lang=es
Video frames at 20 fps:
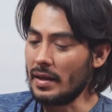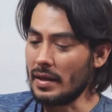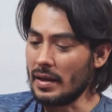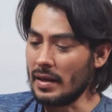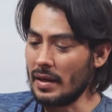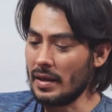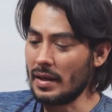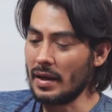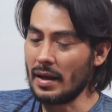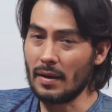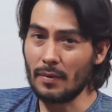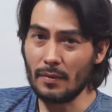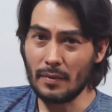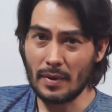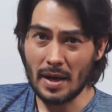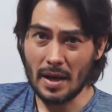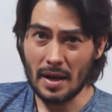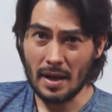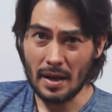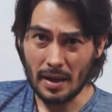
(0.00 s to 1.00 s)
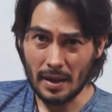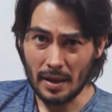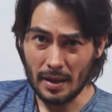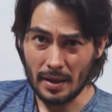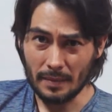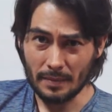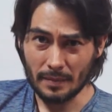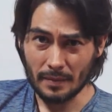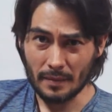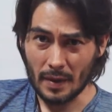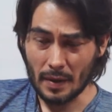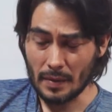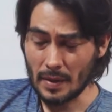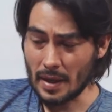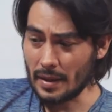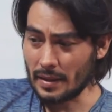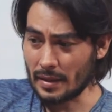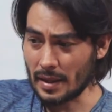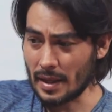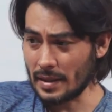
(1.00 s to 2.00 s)
y a una,
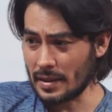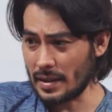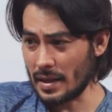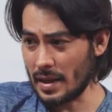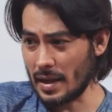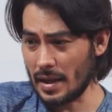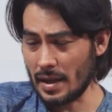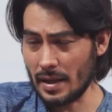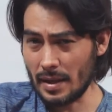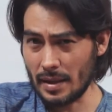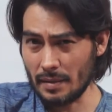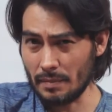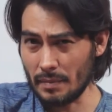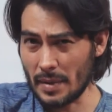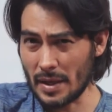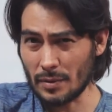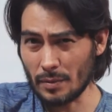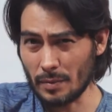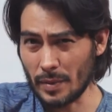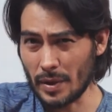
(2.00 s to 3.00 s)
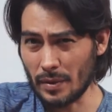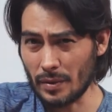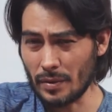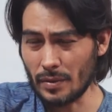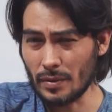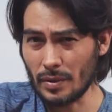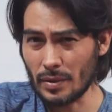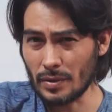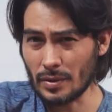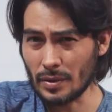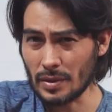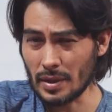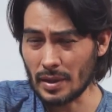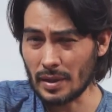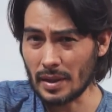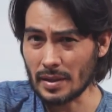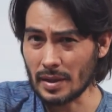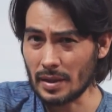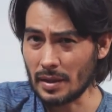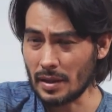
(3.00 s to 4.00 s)
una distancia más o menos de unos
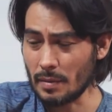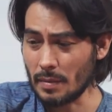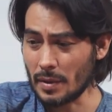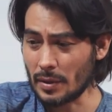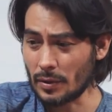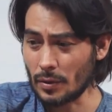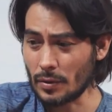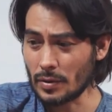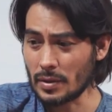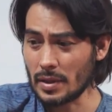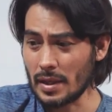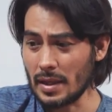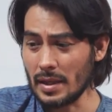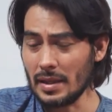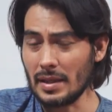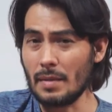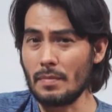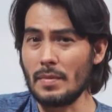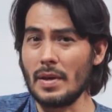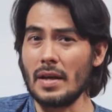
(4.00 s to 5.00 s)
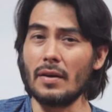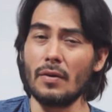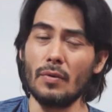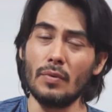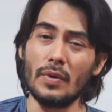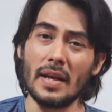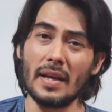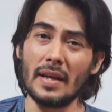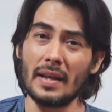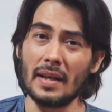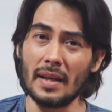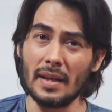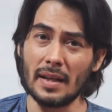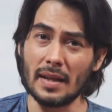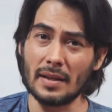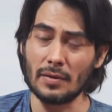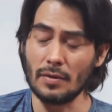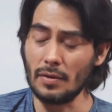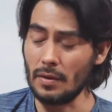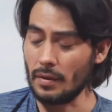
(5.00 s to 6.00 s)
80 centímetros y también con una
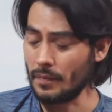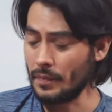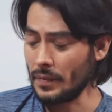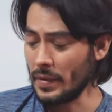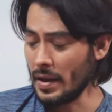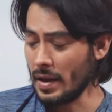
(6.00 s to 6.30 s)
inclinación.